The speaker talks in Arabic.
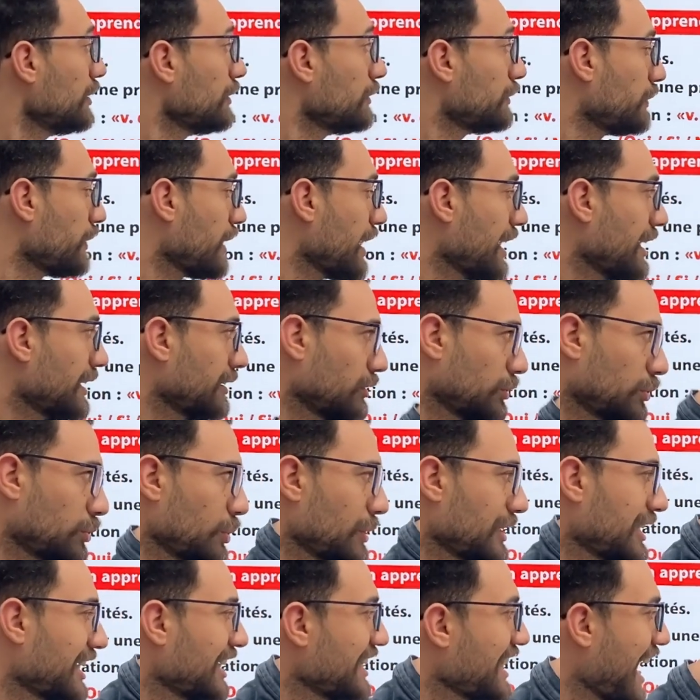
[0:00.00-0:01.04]

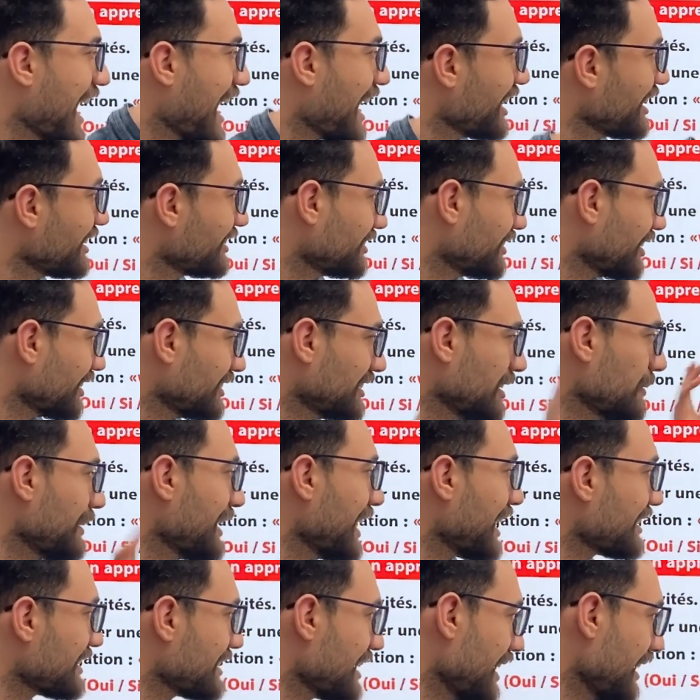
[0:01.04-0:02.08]
فدول كده على الترتيب
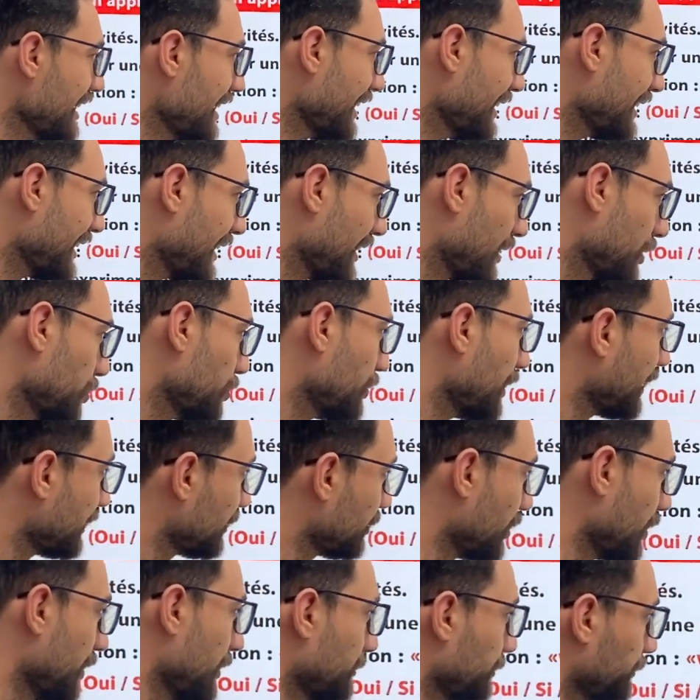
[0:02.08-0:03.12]
الاجزاء اللي احنا هناخدها
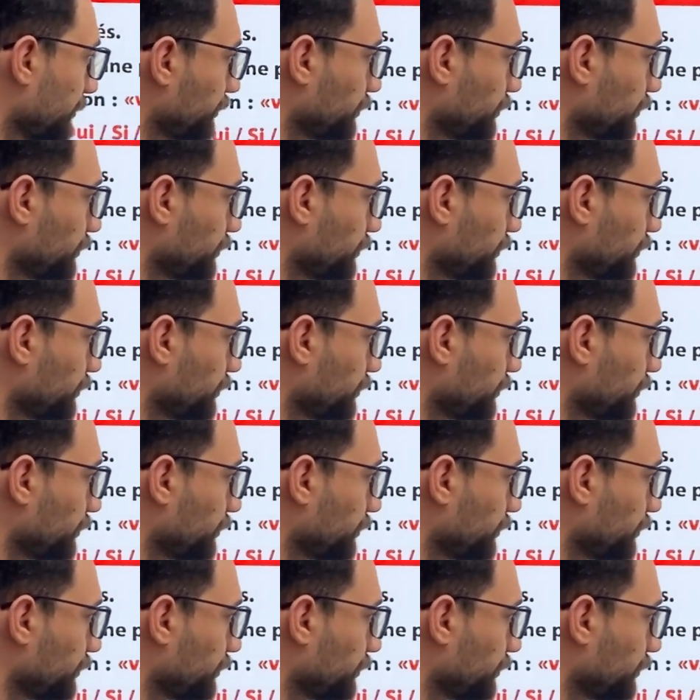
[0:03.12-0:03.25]
طيب